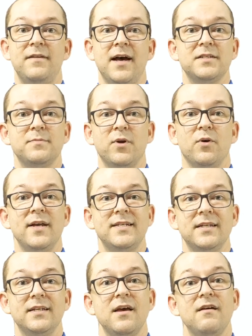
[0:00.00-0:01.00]
Das
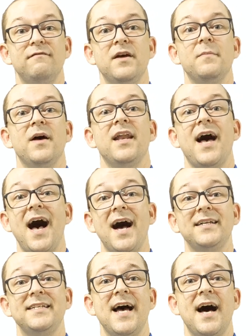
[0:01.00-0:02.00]
bedeutet, wenn man
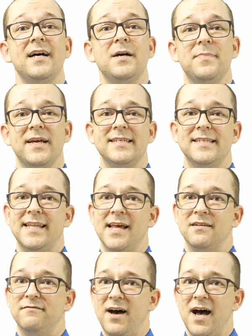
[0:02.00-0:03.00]
acht Jahre
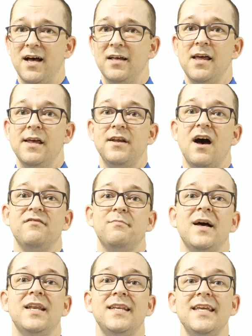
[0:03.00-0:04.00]
Präsident war, darf
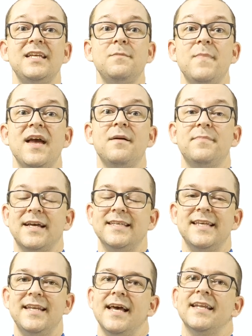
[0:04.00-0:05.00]
man nicht mehr
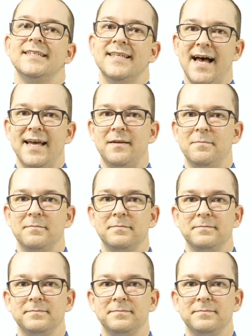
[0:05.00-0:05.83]
Präsident sein.